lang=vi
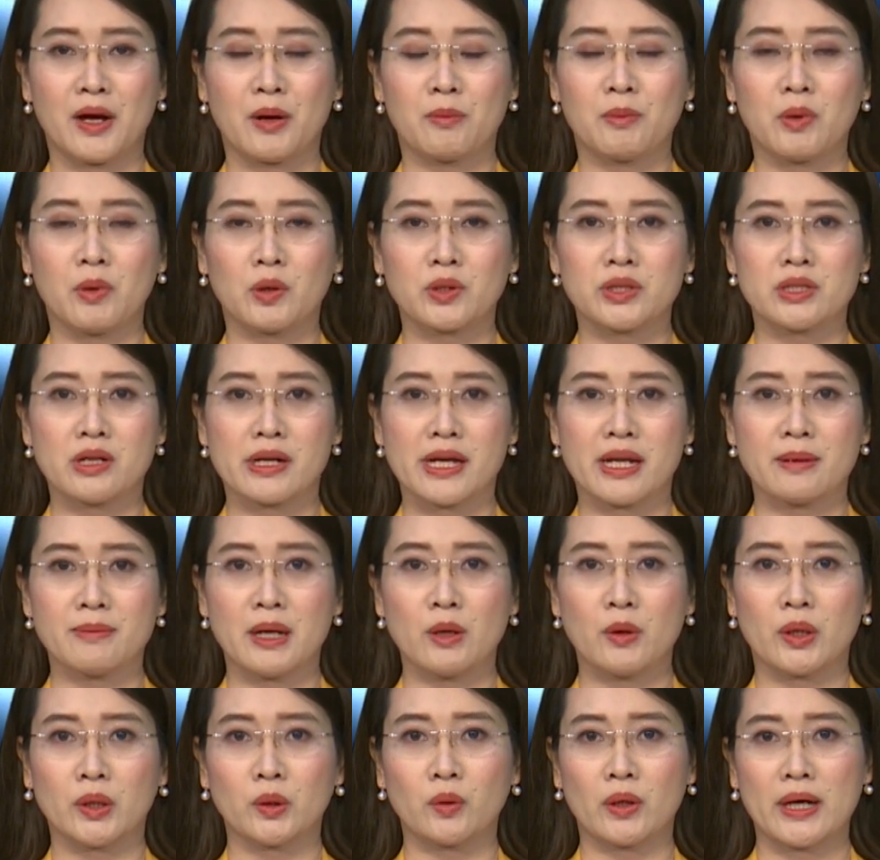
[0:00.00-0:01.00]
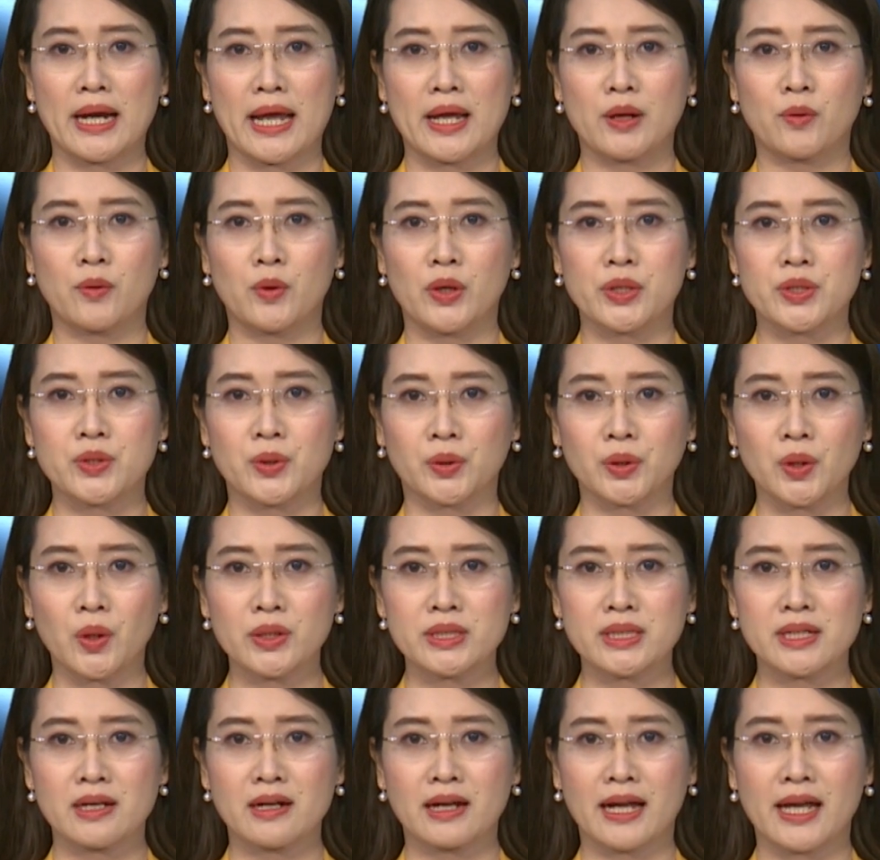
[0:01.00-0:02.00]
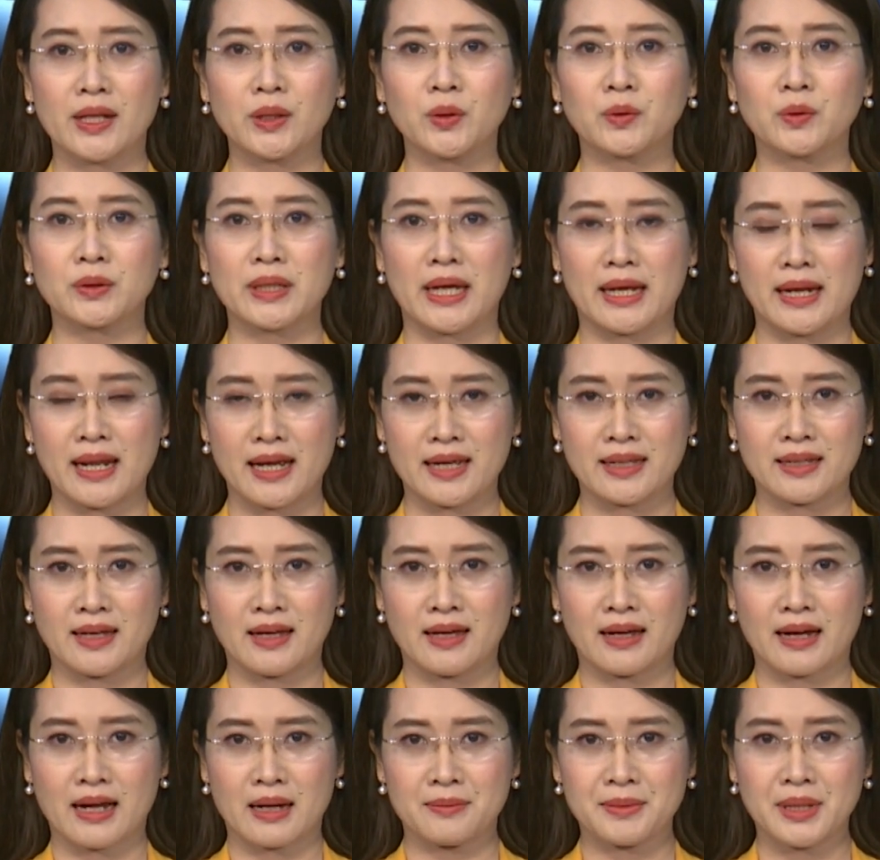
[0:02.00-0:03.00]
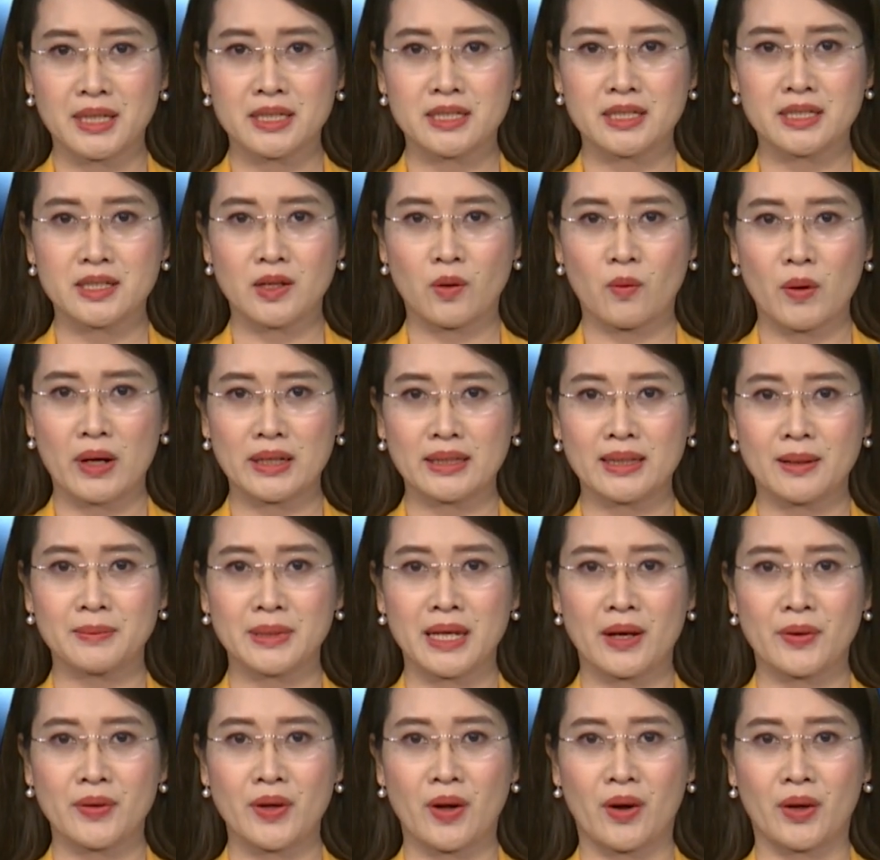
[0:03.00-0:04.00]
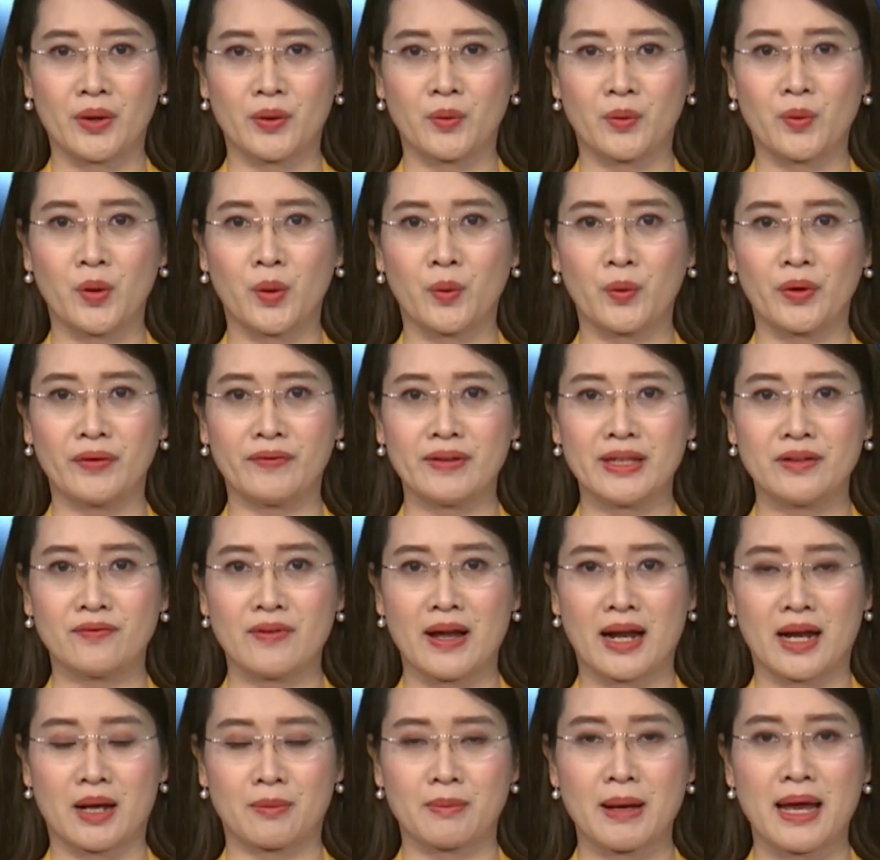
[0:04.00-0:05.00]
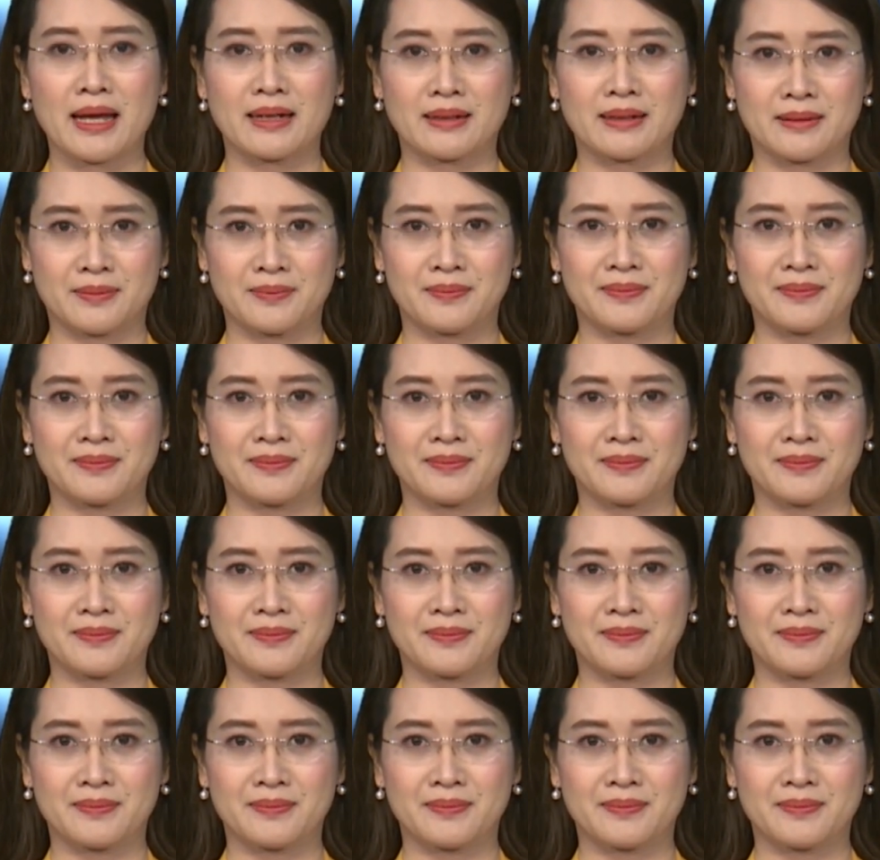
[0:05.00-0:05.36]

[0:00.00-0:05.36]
Một sự kiện bình luận tuần này của chúng tôi xin được kết thúc tại đây. Cảm ơn sự quan tâm theo dõi của quý vị và các bạn.